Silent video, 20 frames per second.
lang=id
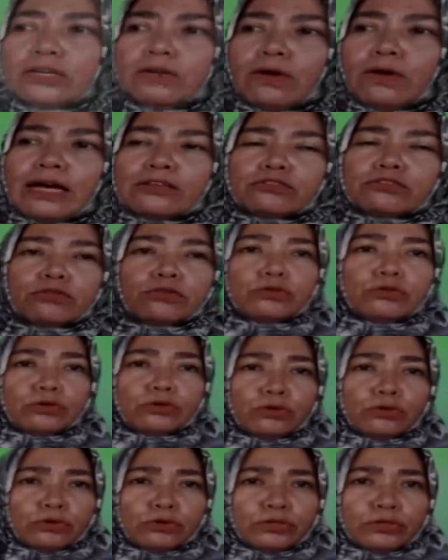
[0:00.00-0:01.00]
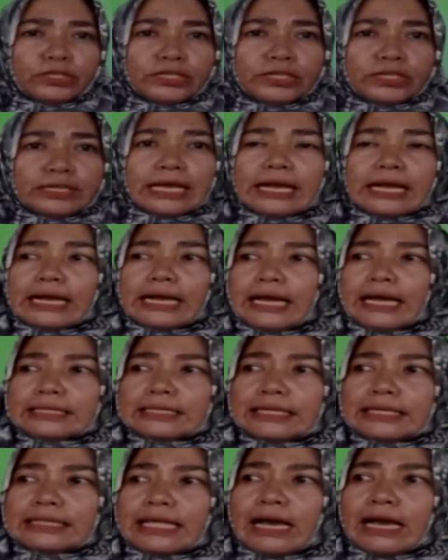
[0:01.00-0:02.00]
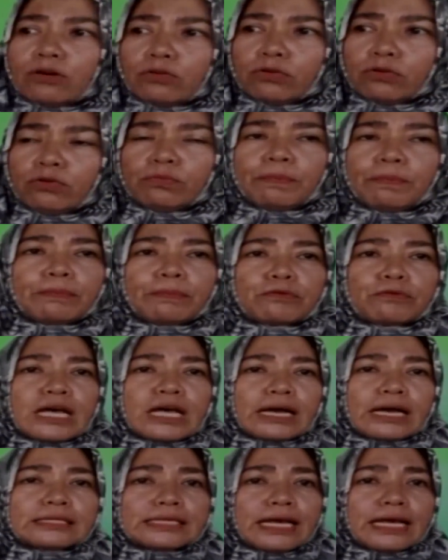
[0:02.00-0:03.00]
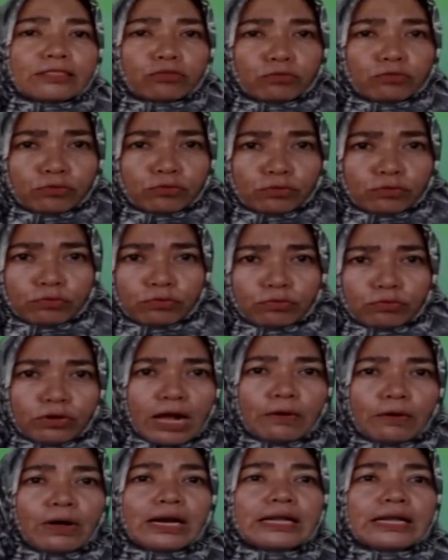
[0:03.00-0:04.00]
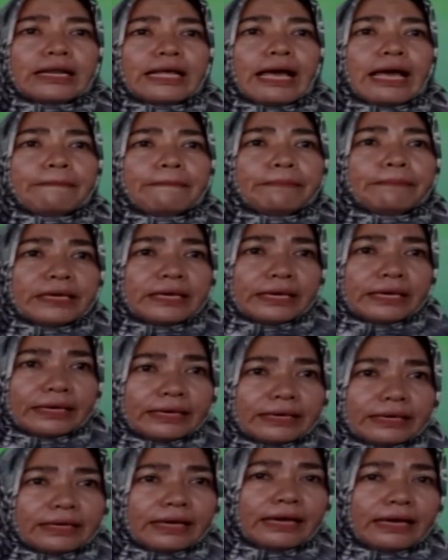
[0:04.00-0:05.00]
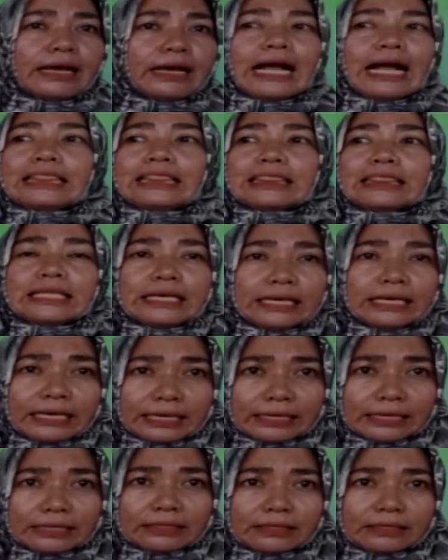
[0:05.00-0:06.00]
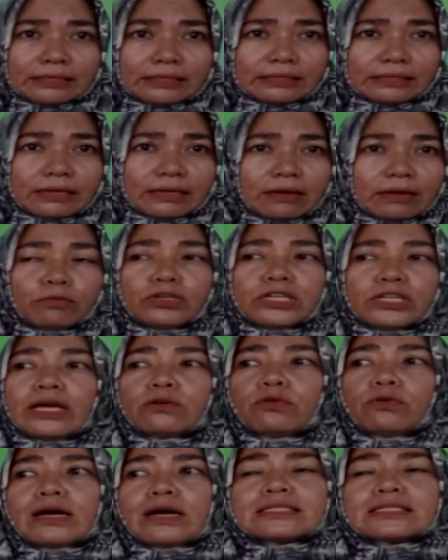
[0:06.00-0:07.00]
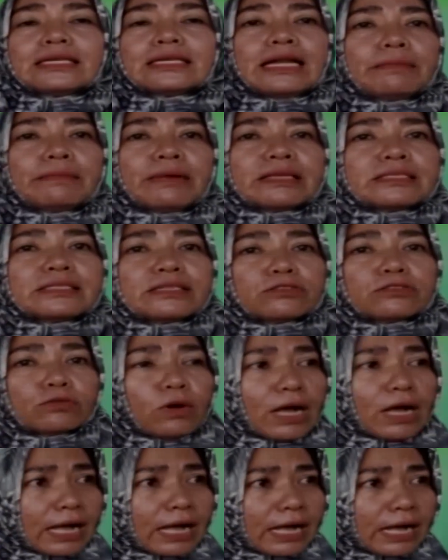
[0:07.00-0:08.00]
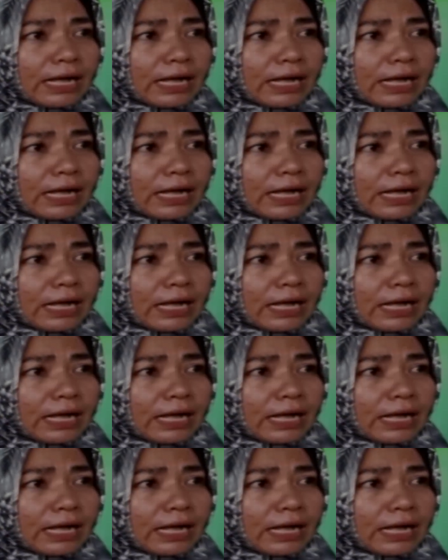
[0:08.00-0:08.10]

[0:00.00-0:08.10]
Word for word: ruangan sudut, ya kan kita tahu perpustakaan satu, awal dari api, iya. kantin, kemudian ruang senat mahasiswa,